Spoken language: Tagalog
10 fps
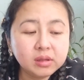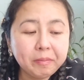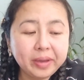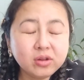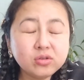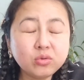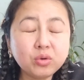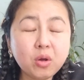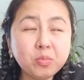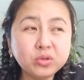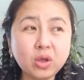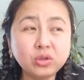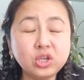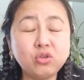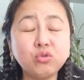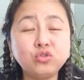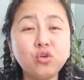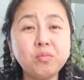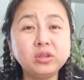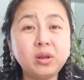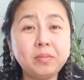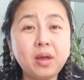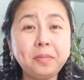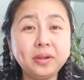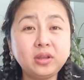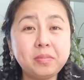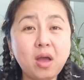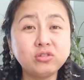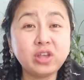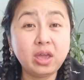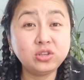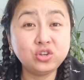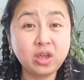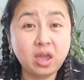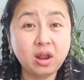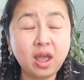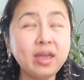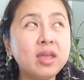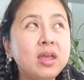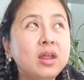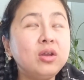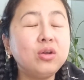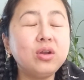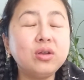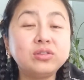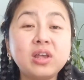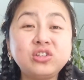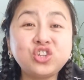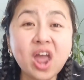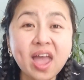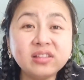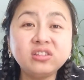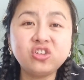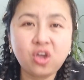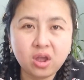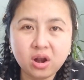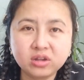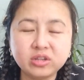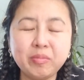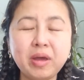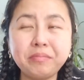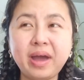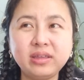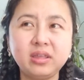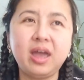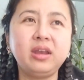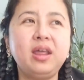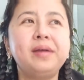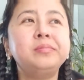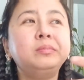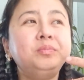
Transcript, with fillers: Pero yung unang punta ko dito, gusto ko makapagtrabaho sa age care. Ay, no, no, no, sa child care, sa mga bata na.